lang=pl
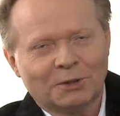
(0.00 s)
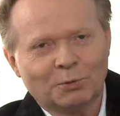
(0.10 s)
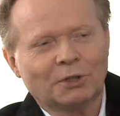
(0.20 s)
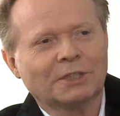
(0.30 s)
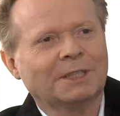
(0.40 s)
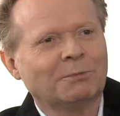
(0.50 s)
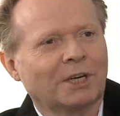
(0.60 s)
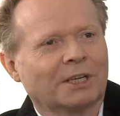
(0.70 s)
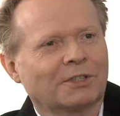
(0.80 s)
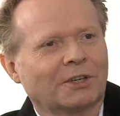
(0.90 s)
no, jutro Jackson,
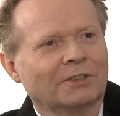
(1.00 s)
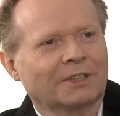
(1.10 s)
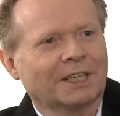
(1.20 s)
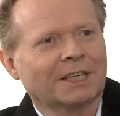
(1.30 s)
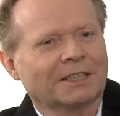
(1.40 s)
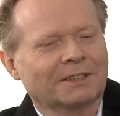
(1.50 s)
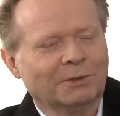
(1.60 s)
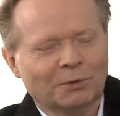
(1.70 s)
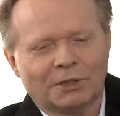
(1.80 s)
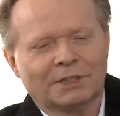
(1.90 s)
dla tamtej tak. kultury.
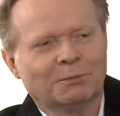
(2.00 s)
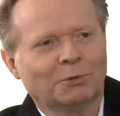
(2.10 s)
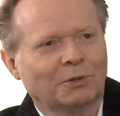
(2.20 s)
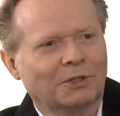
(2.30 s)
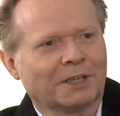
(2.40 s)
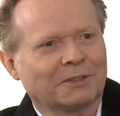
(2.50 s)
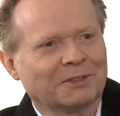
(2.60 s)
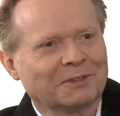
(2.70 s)
Jutro jest ten drugi Jackson,